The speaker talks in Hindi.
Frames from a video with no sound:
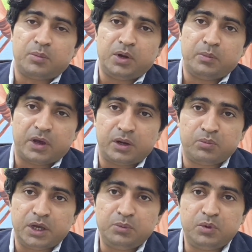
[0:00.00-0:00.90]
अपने
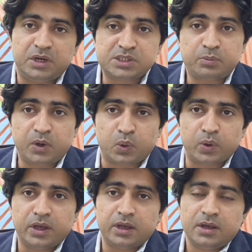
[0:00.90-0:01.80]
बहन भाई भी रिस्क पर
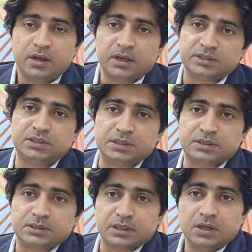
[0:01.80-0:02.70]
होंगे इस
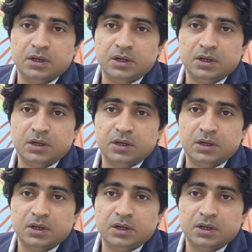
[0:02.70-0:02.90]
चीज़ से